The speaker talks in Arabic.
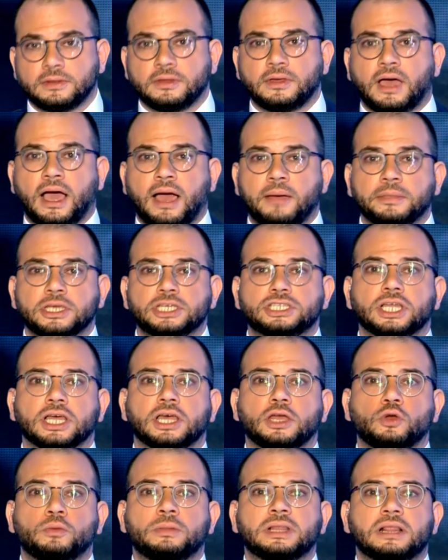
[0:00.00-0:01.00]
عم
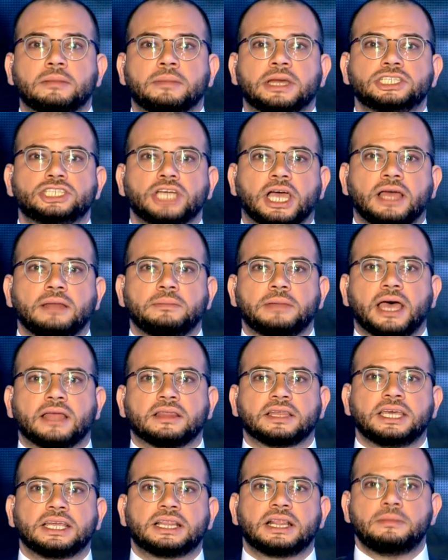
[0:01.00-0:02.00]
يشتغلوا مثل ما انشغل
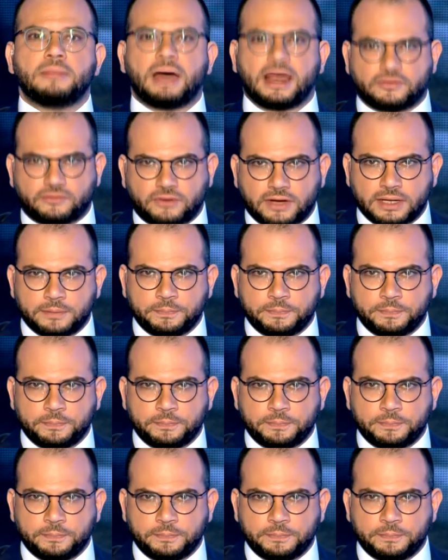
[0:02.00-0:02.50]
بقضيه المرفأ